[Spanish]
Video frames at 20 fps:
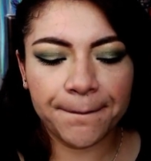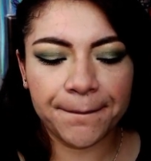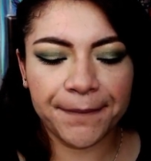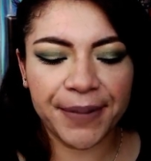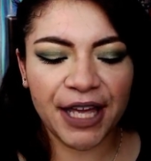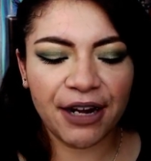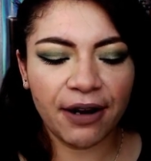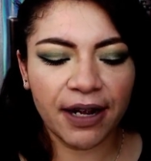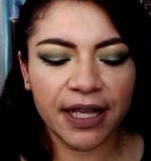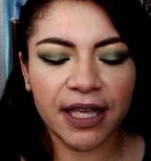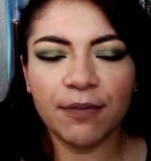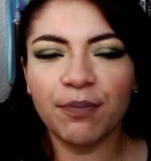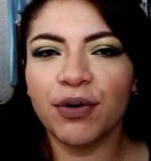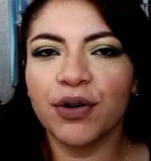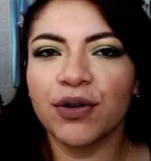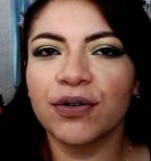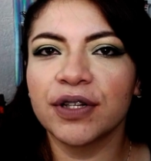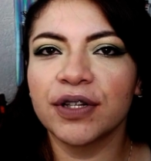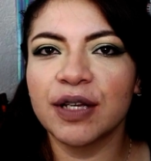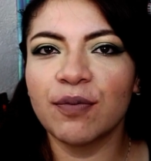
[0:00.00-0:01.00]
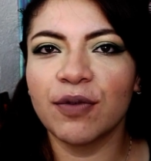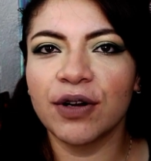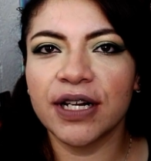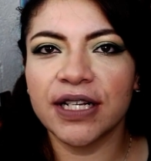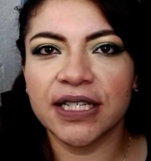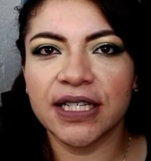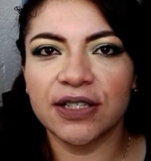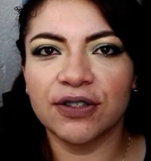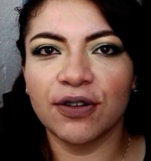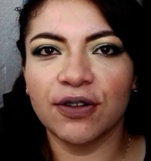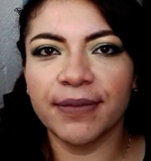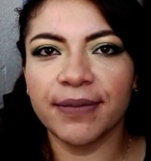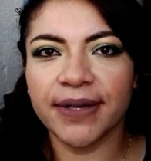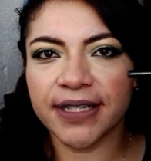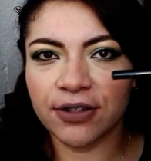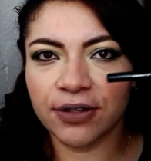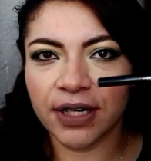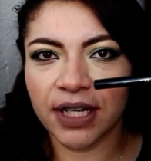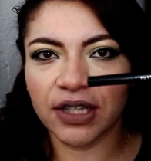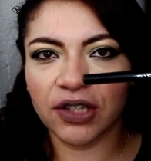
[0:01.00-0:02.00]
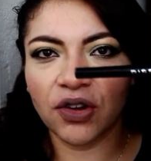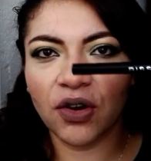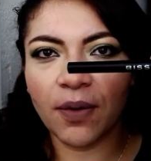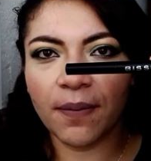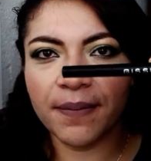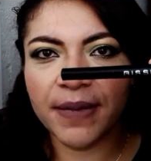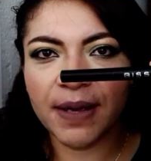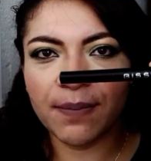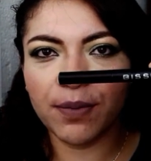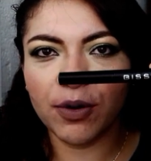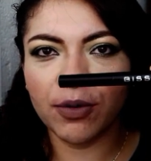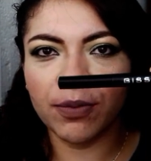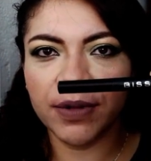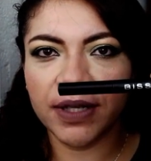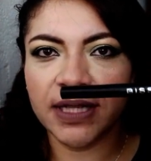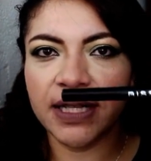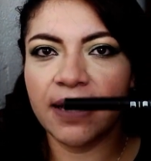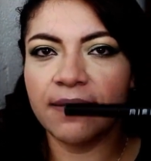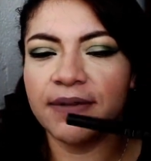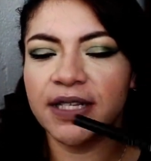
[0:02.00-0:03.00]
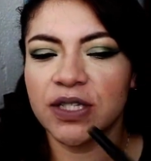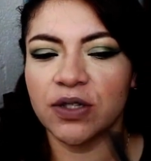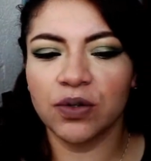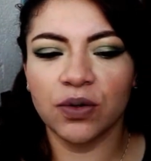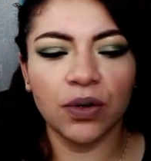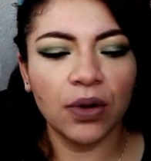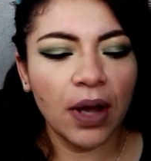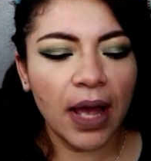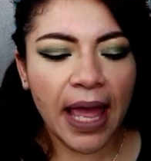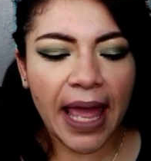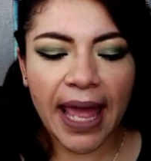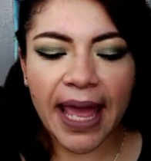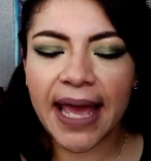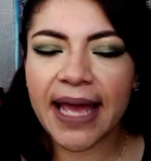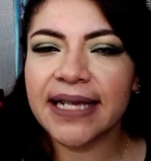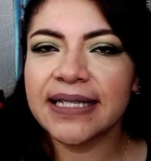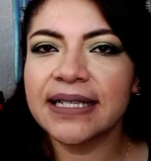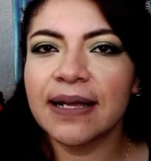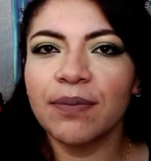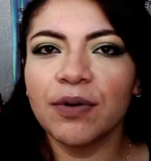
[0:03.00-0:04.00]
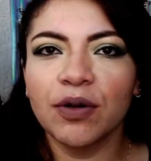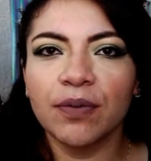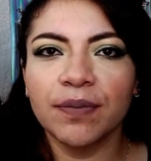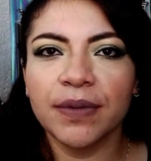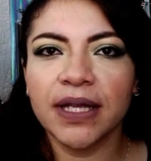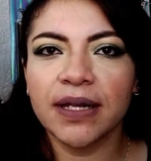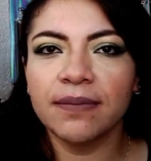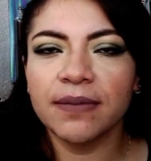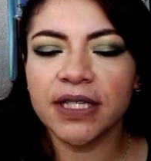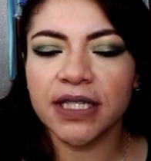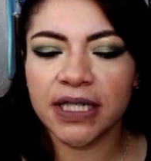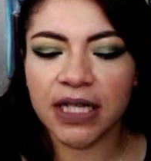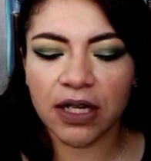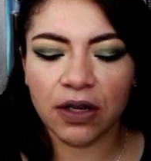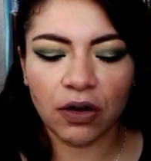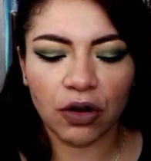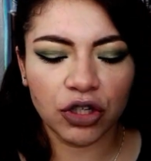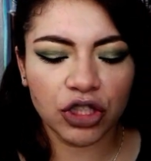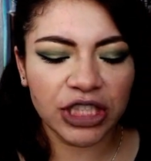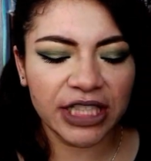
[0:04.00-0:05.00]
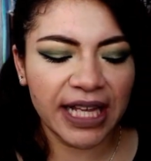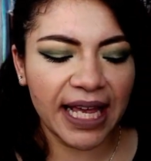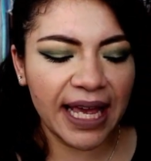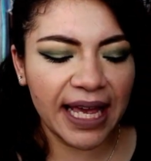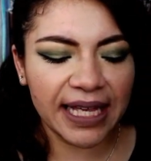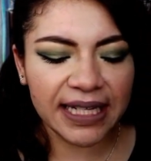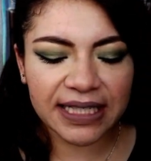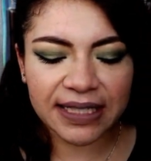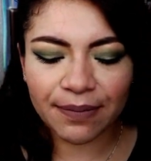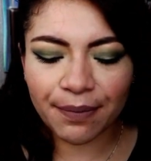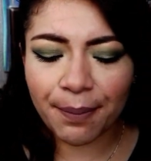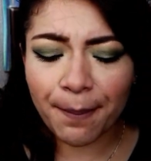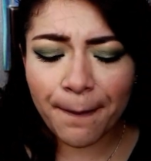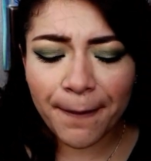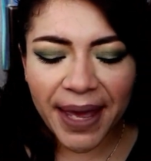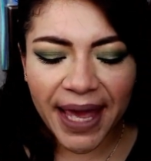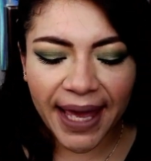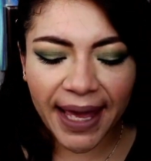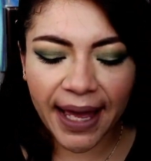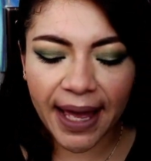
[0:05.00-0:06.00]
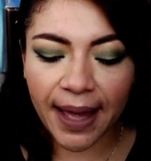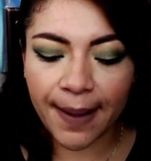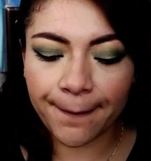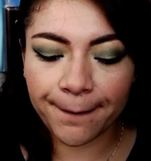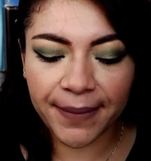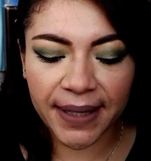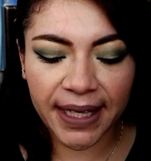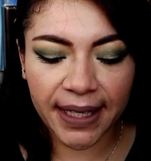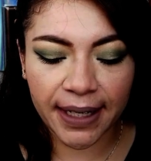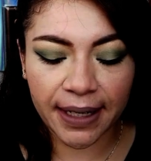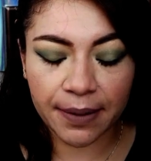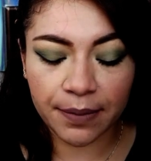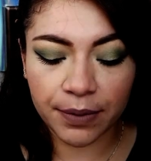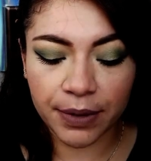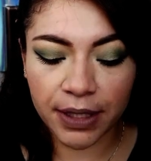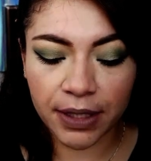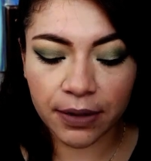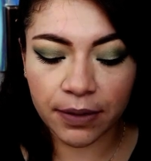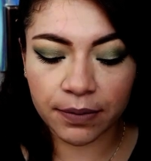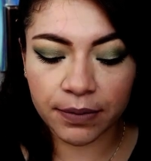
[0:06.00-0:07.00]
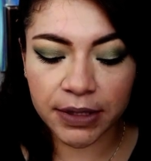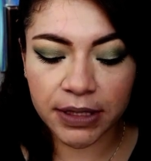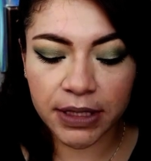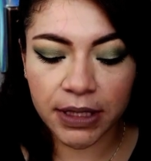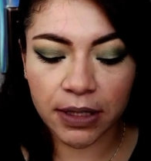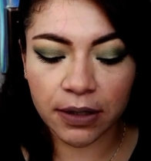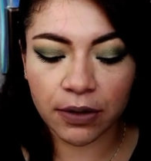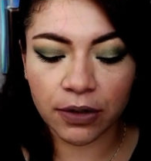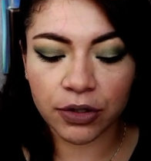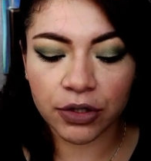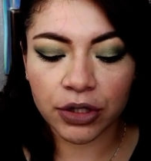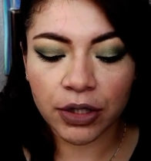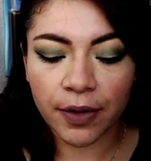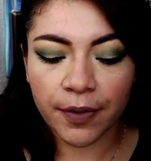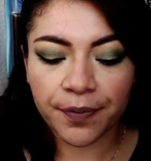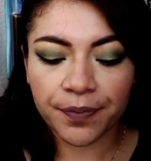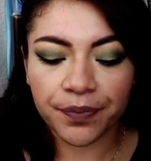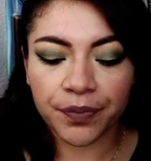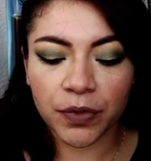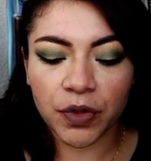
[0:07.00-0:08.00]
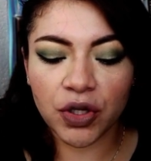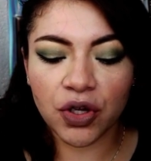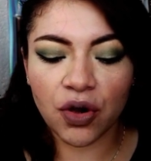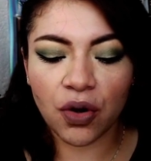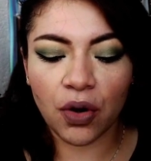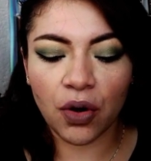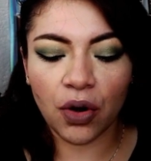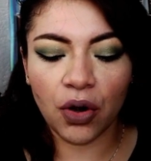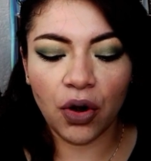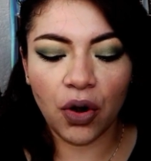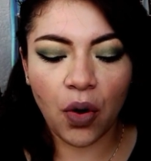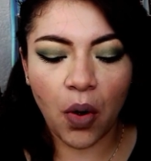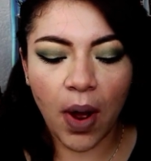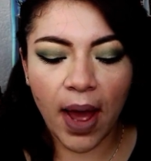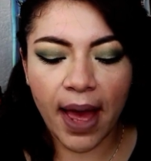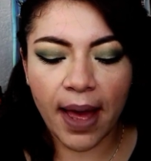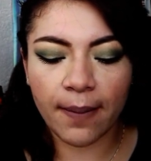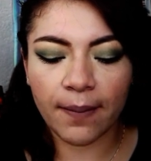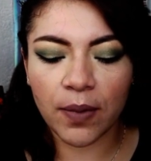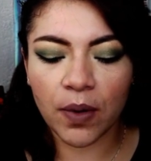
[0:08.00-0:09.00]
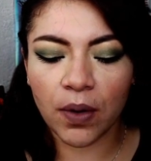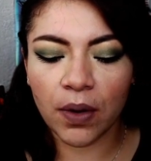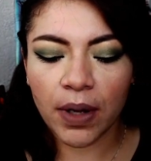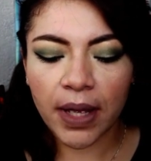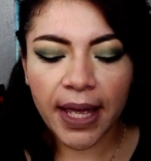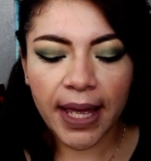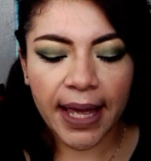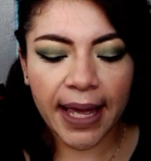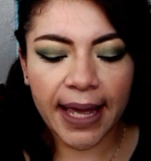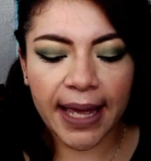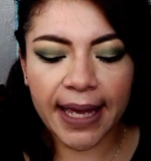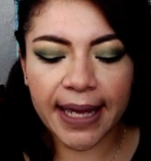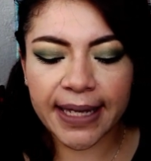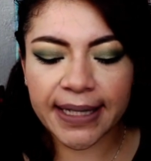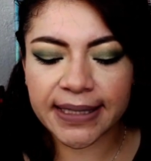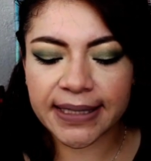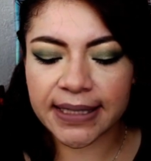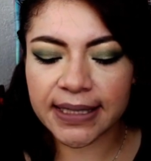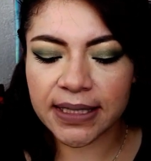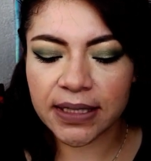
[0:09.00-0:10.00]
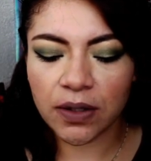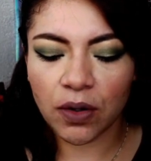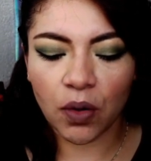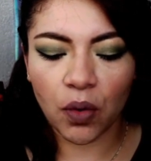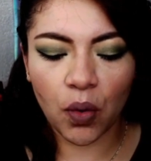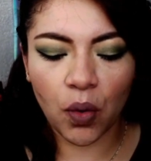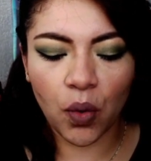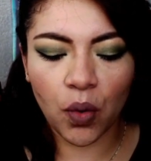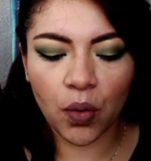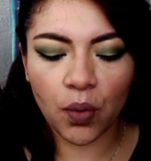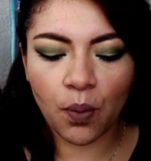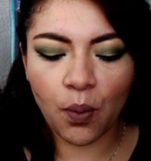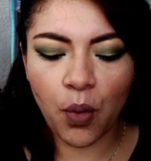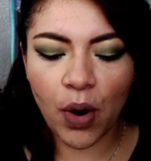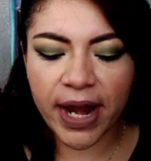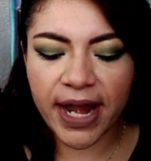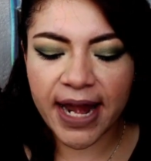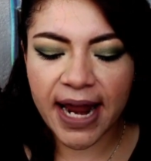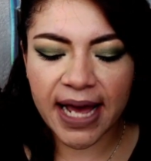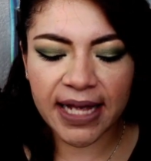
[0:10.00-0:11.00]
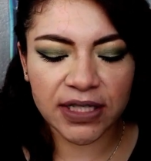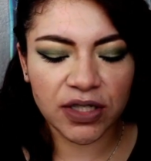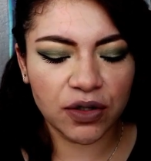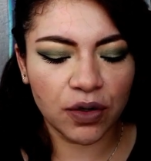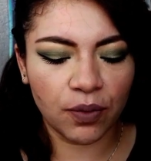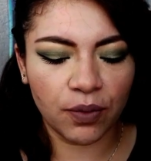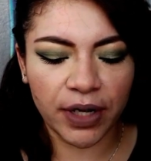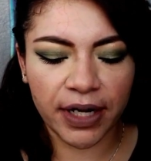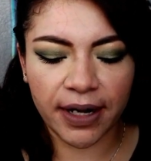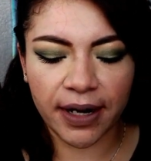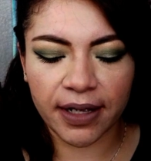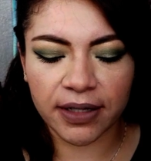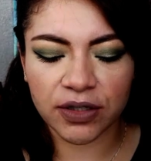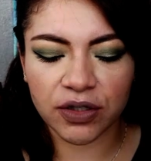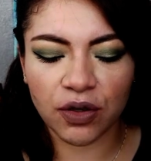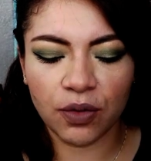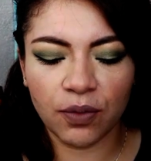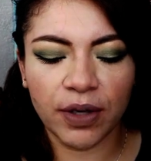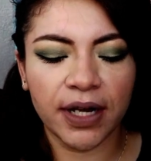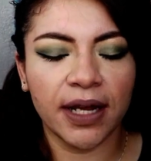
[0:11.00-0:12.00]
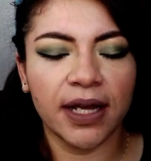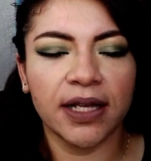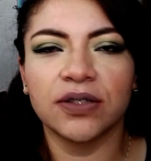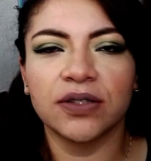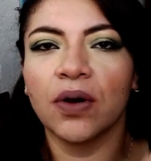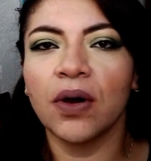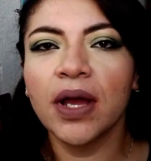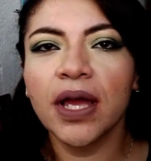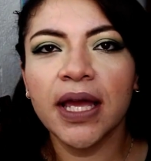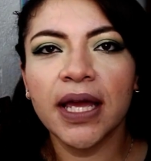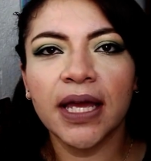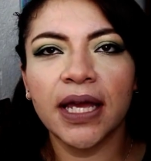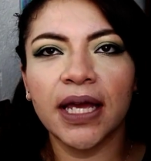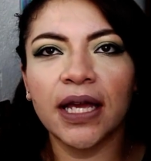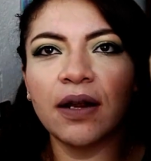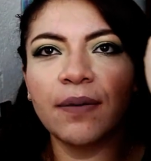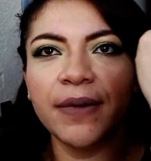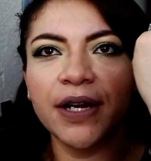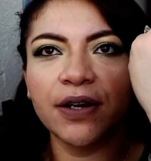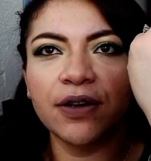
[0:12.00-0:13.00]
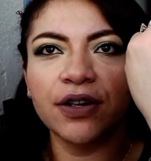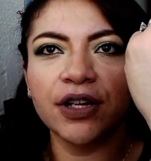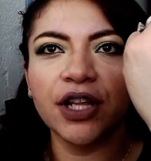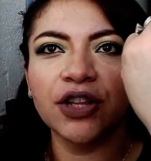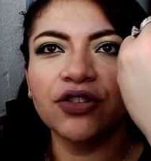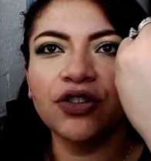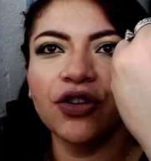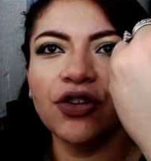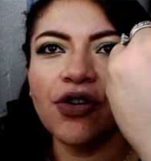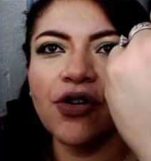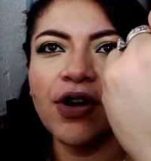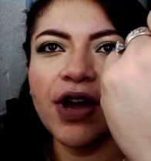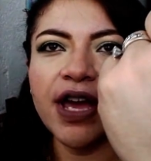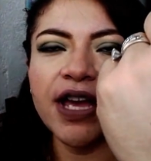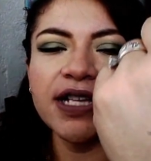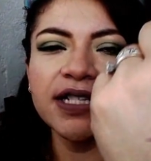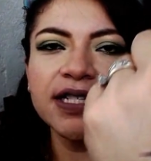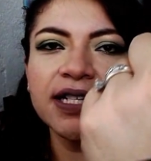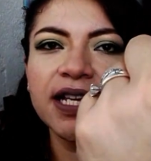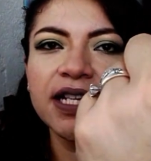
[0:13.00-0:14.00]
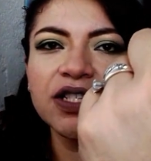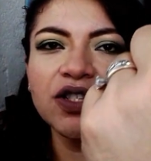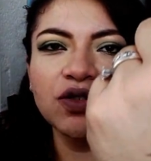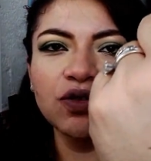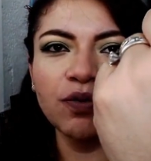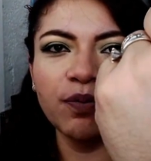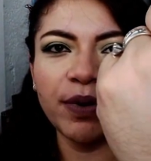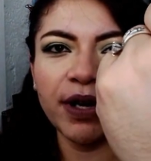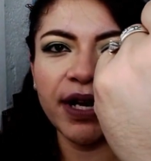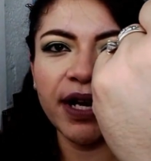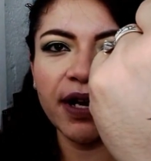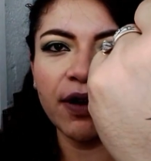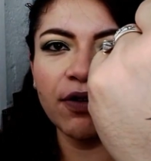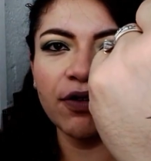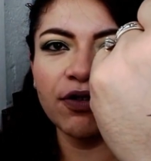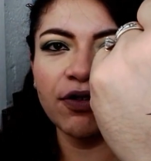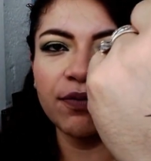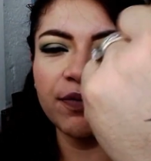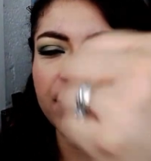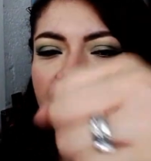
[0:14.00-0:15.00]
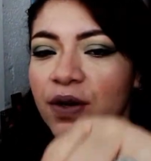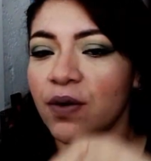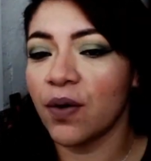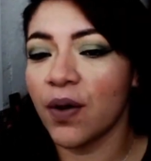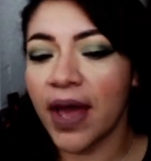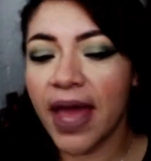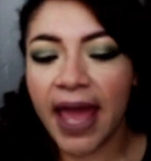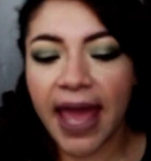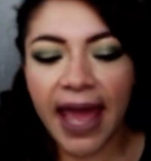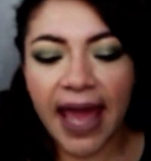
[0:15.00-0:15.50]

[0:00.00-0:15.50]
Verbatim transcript: Pero aquí por último les estoy mencionando mi plumín de Bisú. Este plumín, mis chicos, es mega, mega bueno, mis chicos yo lo amo, es un buenazo, buenazo, buenazo. Y lo mejor de todo es que es súper económico.